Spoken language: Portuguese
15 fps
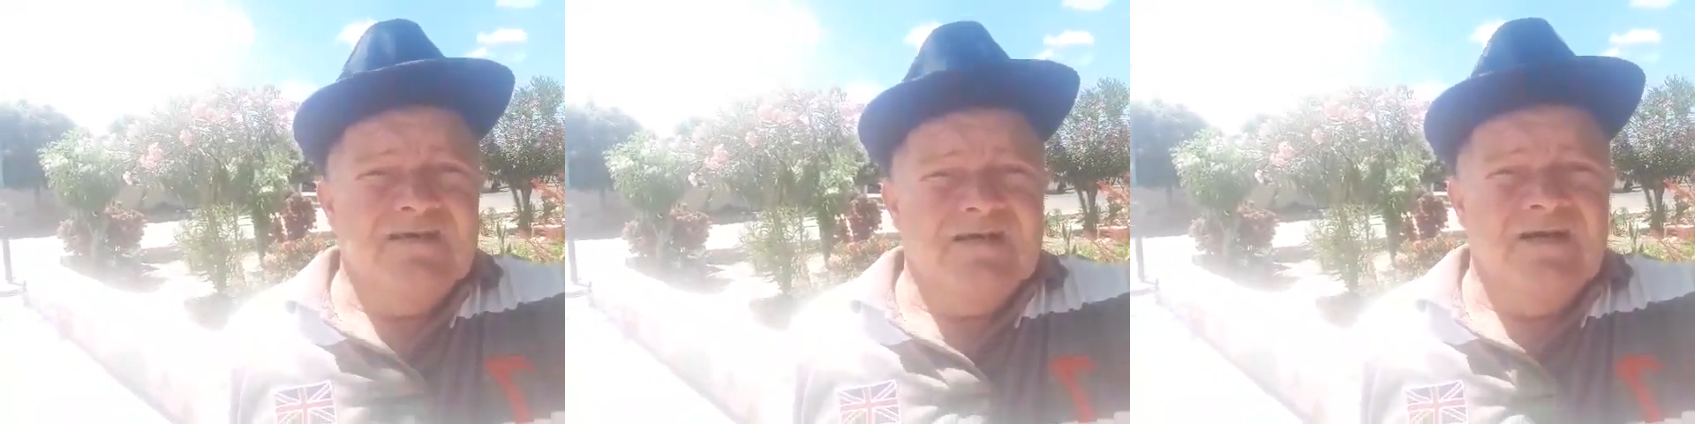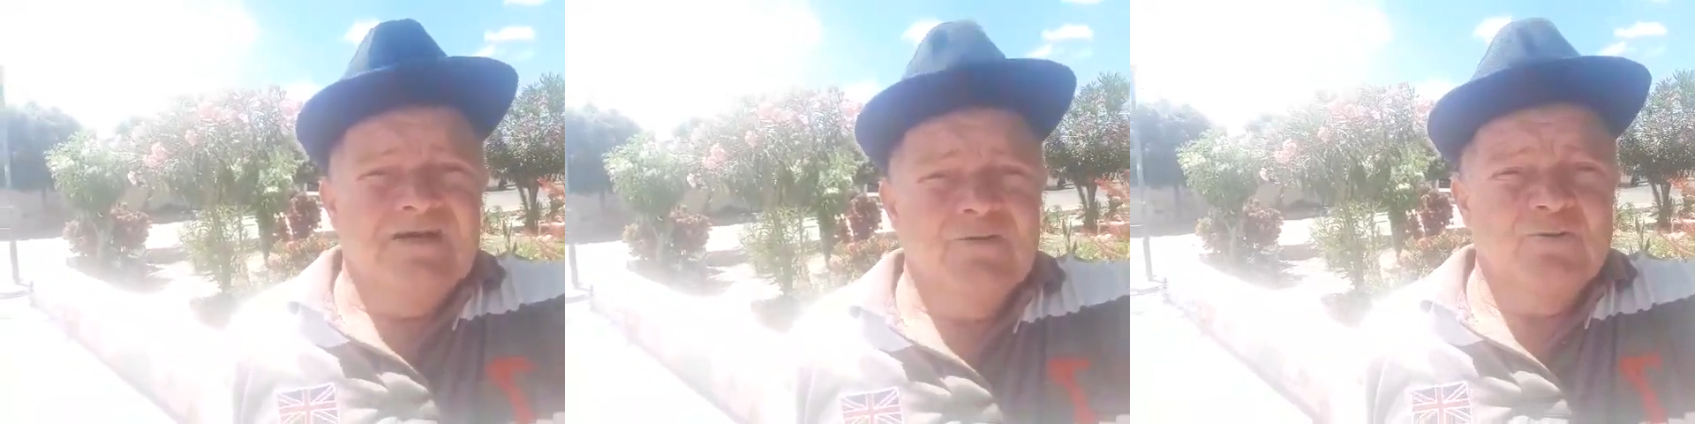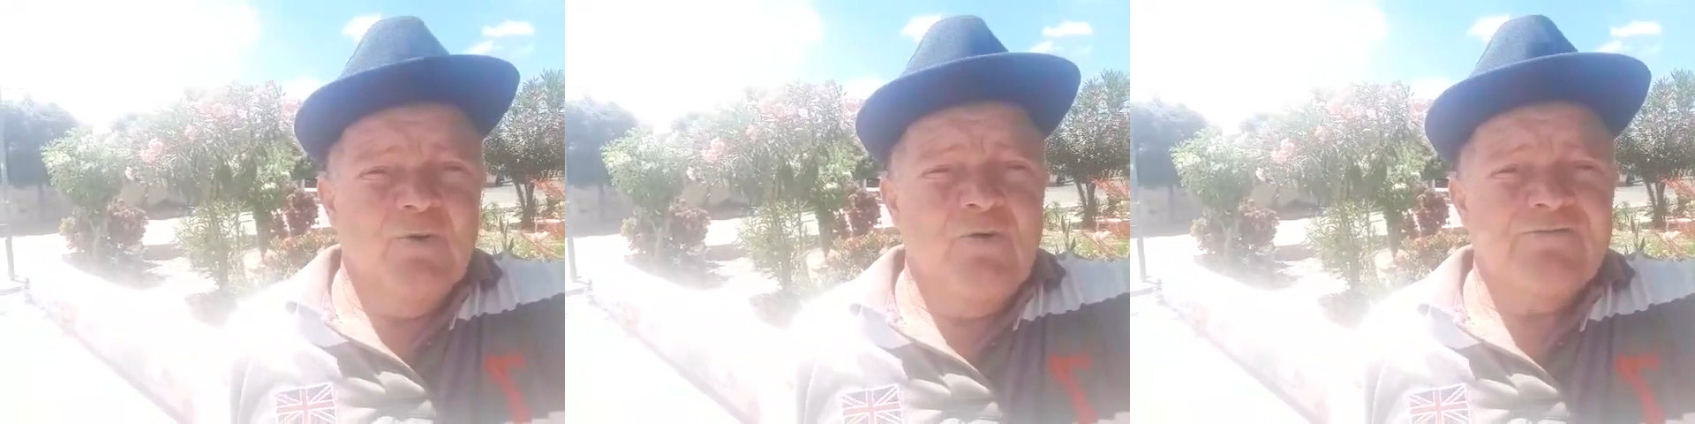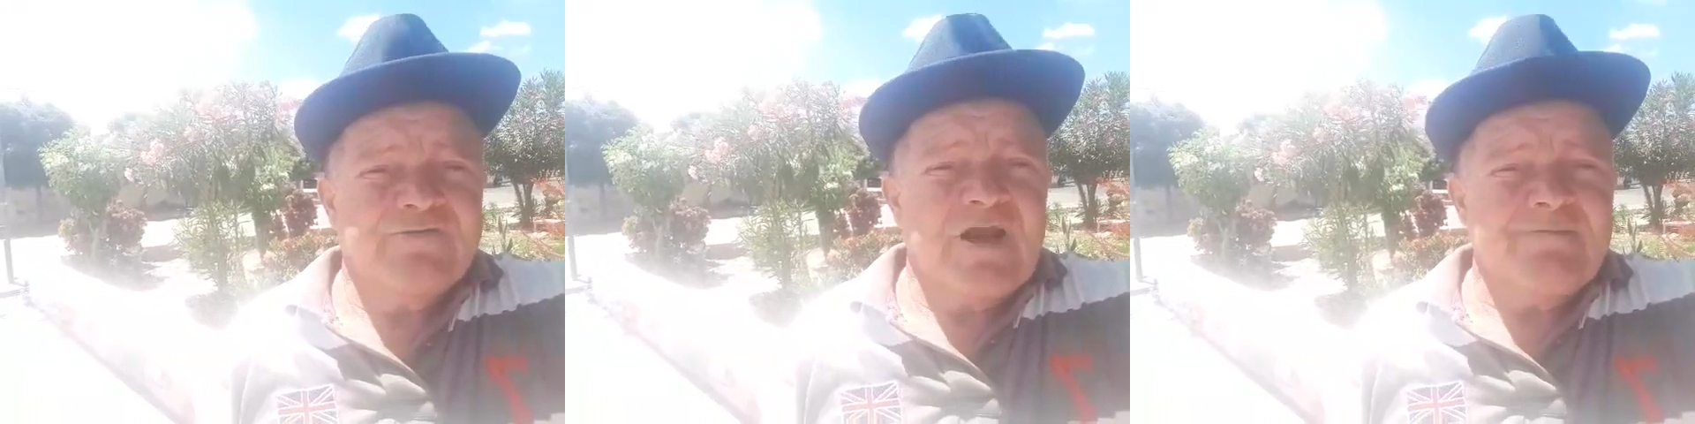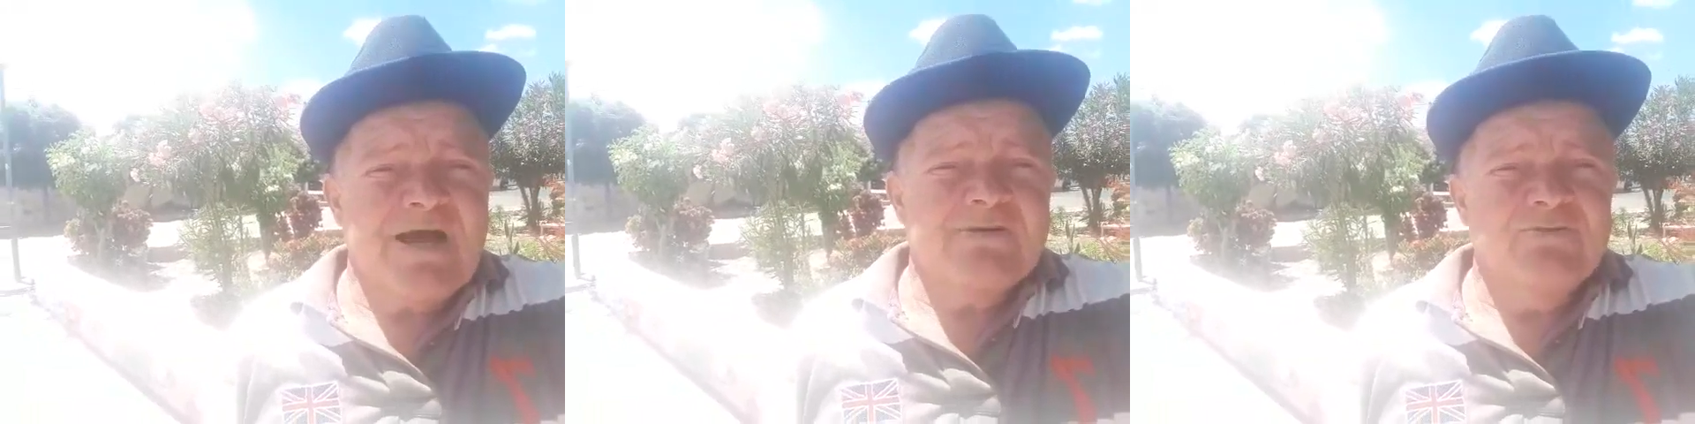ano novo,
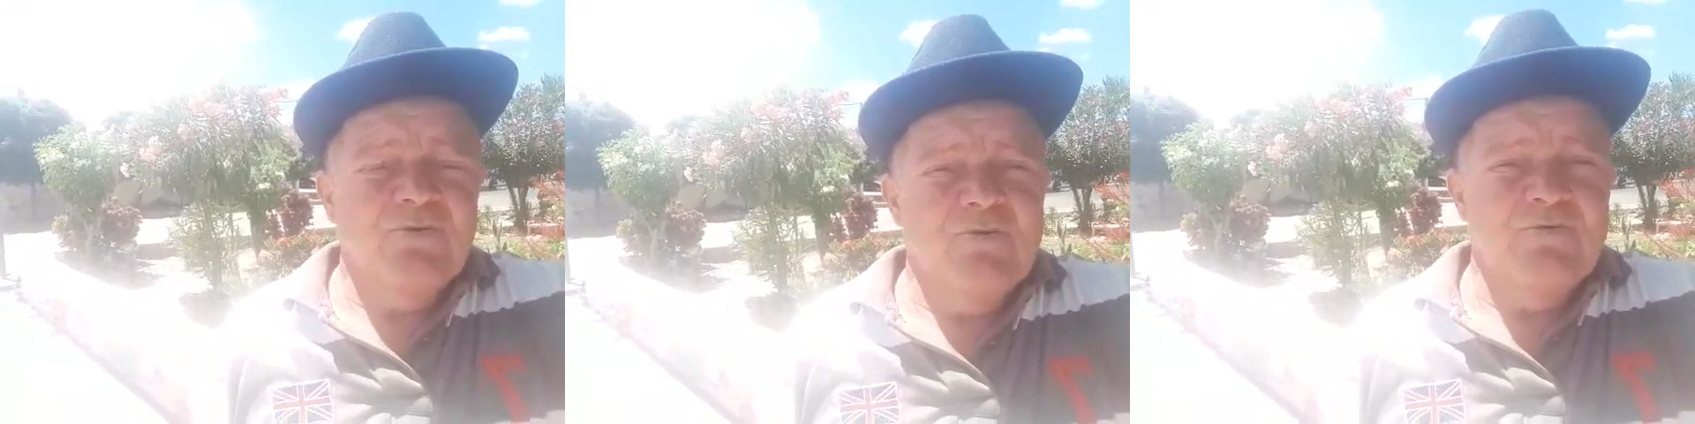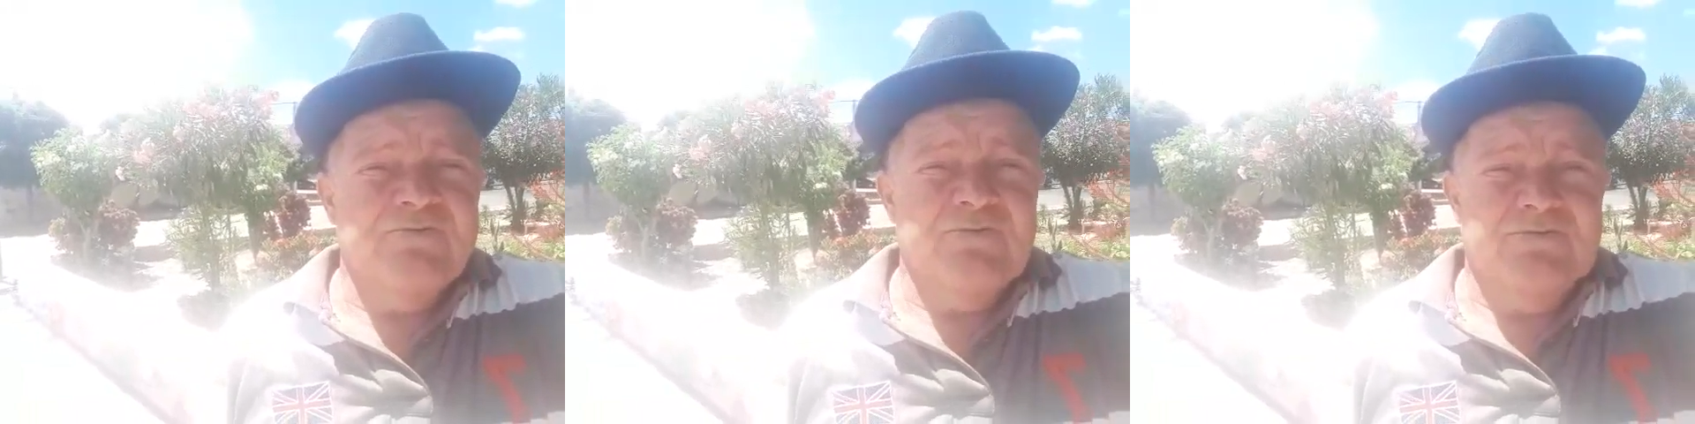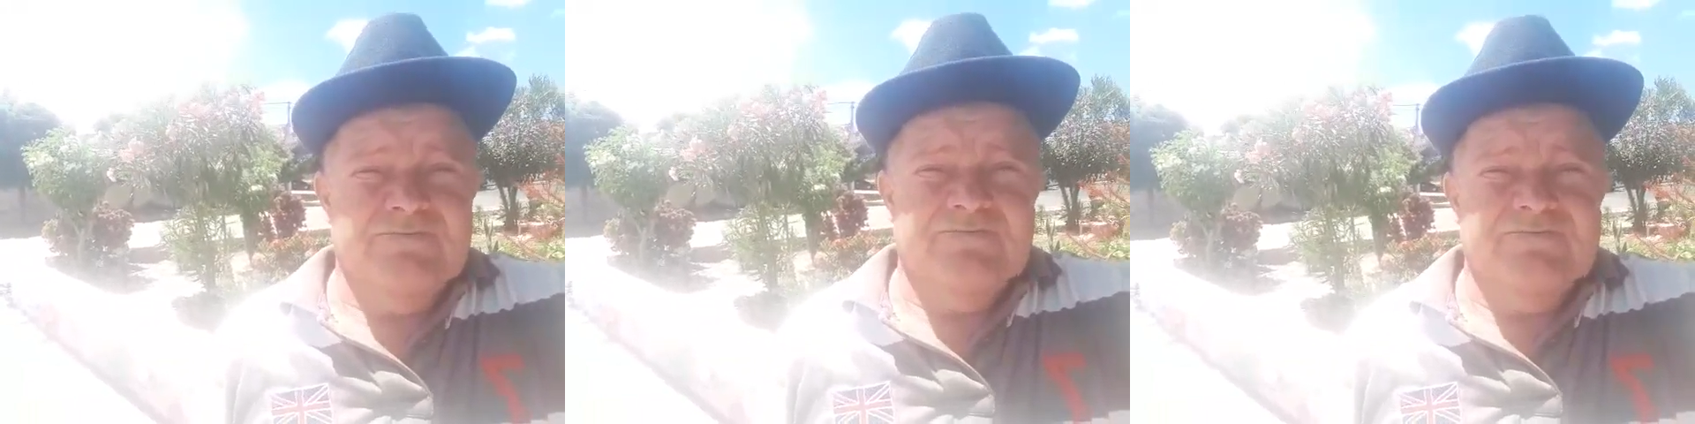trabalho novo.